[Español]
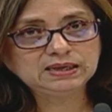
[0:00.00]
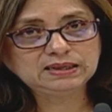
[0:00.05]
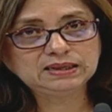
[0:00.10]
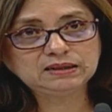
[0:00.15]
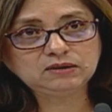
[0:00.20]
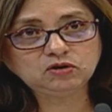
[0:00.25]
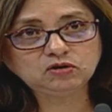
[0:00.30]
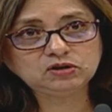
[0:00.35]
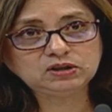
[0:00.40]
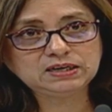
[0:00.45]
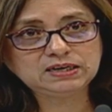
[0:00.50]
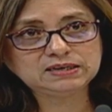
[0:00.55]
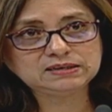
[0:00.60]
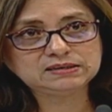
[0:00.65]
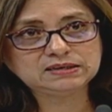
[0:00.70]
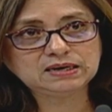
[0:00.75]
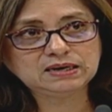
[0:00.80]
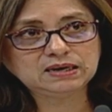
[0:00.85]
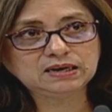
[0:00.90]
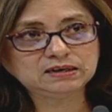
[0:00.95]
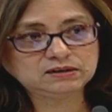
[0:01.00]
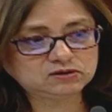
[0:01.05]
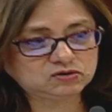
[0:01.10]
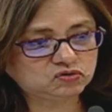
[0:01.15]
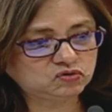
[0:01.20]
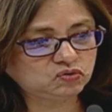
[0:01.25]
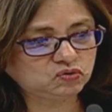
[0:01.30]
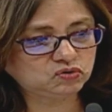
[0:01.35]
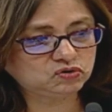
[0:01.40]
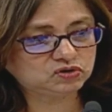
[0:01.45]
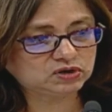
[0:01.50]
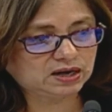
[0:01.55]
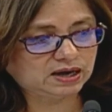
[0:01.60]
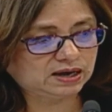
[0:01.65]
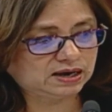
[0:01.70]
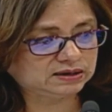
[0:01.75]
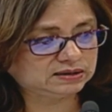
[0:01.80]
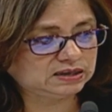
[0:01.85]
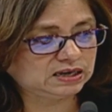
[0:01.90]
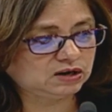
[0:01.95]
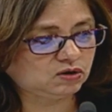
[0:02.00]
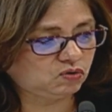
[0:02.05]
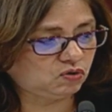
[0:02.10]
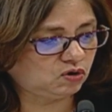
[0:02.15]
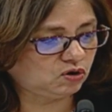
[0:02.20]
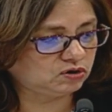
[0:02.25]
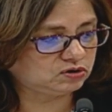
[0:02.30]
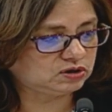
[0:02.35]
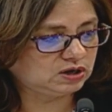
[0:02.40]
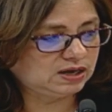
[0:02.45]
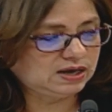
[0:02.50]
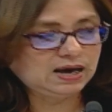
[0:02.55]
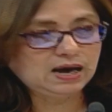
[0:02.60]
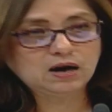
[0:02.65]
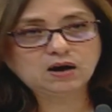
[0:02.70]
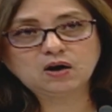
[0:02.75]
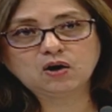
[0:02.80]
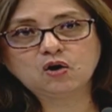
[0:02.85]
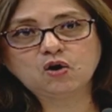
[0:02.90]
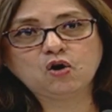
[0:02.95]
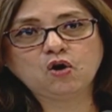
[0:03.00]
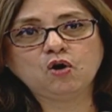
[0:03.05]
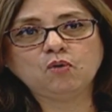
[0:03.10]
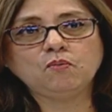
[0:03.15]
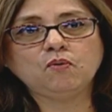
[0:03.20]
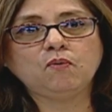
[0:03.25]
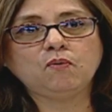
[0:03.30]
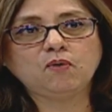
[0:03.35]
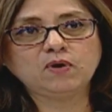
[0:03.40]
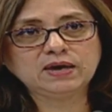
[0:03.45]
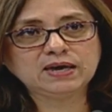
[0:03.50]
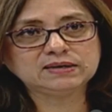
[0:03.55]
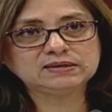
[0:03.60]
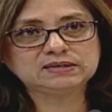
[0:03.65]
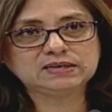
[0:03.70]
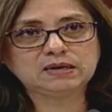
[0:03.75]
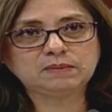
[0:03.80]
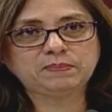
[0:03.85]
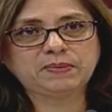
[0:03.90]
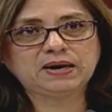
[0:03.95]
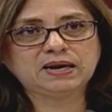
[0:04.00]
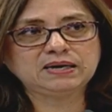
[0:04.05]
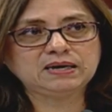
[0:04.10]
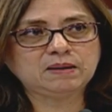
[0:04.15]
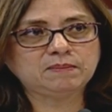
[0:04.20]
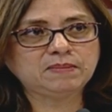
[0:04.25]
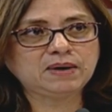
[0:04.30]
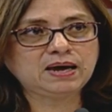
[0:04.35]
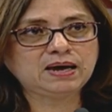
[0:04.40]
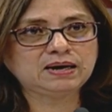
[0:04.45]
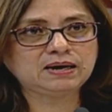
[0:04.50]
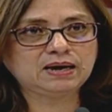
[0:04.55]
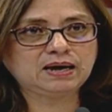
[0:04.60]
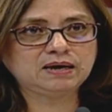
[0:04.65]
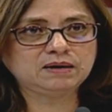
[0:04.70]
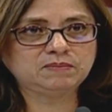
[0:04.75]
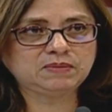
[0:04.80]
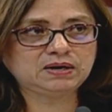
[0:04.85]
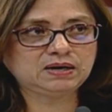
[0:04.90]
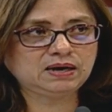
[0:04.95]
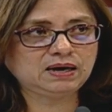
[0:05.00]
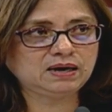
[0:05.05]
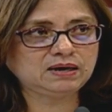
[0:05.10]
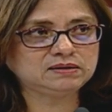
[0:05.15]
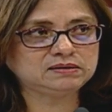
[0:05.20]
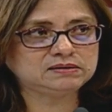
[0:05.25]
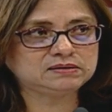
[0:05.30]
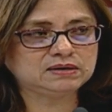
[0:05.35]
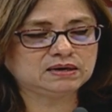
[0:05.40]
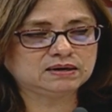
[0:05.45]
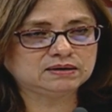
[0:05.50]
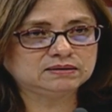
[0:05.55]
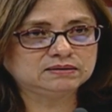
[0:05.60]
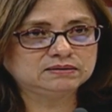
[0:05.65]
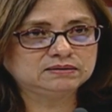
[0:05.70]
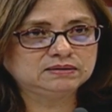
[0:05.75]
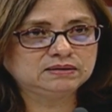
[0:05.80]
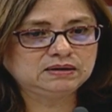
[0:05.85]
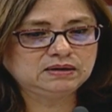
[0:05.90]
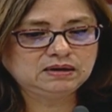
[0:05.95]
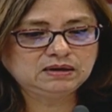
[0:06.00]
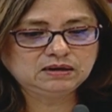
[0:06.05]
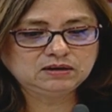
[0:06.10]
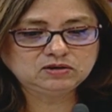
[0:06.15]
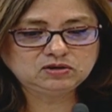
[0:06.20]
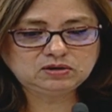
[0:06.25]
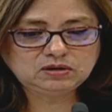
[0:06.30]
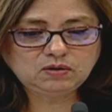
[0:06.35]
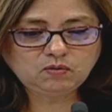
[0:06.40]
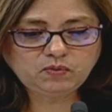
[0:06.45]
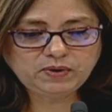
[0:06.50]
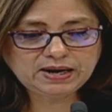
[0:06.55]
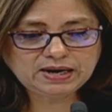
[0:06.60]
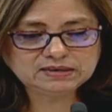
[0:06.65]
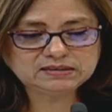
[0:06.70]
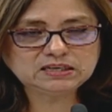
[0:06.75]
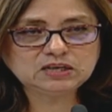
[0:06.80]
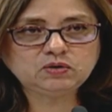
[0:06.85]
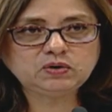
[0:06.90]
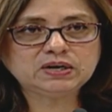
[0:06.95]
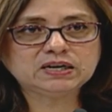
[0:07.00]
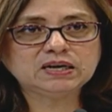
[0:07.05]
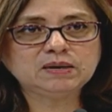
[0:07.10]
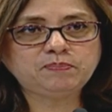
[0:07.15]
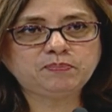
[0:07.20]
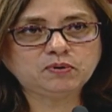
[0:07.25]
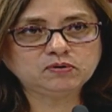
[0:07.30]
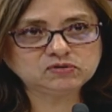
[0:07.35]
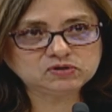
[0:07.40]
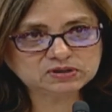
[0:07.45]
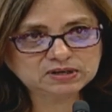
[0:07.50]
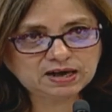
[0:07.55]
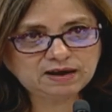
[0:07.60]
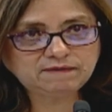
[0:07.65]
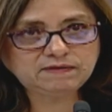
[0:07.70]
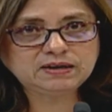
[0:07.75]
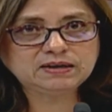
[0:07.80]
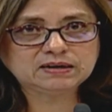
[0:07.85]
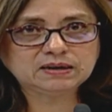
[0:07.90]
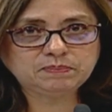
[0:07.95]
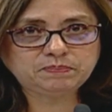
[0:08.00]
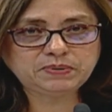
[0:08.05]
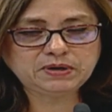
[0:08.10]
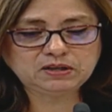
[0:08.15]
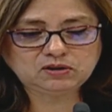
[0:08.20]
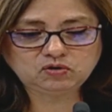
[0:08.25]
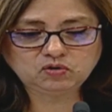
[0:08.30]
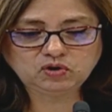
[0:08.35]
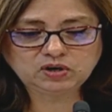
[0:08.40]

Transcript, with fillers: nos dice en sus artículos cómo voy a hacer para llamar a emergencia. Hubiera sido irresponsable, y repito,